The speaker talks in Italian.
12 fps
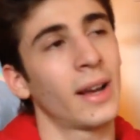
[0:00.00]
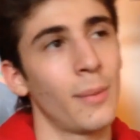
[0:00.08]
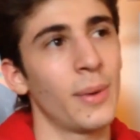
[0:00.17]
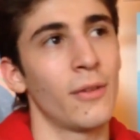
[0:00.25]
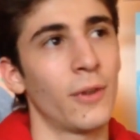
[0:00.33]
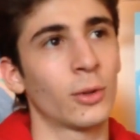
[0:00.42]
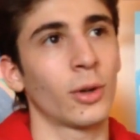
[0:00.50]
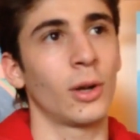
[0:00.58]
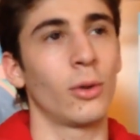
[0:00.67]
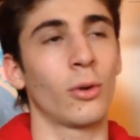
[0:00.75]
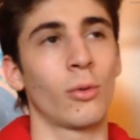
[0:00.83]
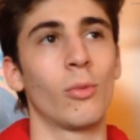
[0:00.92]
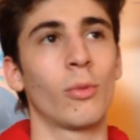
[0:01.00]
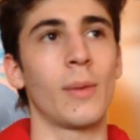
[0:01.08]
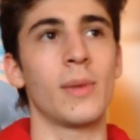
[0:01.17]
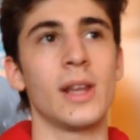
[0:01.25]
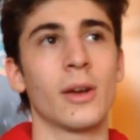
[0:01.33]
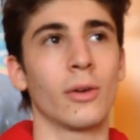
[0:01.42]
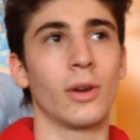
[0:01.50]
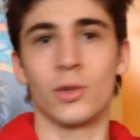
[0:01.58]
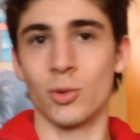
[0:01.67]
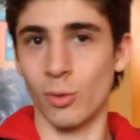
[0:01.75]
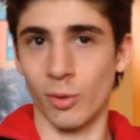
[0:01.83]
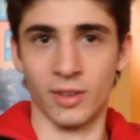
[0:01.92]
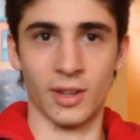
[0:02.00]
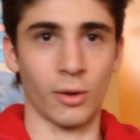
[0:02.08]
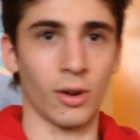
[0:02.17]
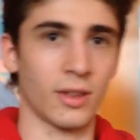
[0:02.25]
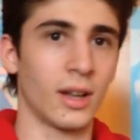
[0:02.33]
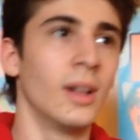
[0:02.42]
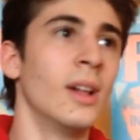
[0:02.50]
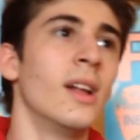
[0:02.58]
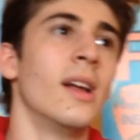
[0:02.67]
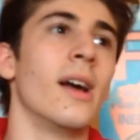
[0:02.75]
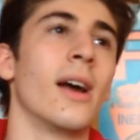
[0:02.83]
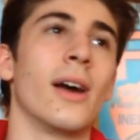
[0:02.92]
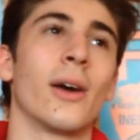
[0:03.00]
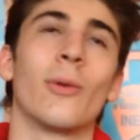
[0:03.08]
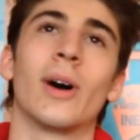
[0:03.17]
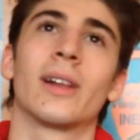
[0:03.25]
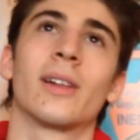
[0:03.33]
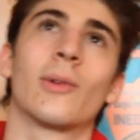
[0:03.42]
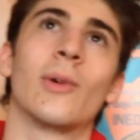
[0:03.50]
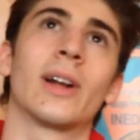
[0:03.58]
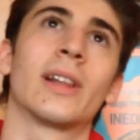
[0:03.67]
anche, per il fatto che loro comunque mi dicono, aggiungo questa cosa. Sì, no, no, fai, fai eh, benissimo.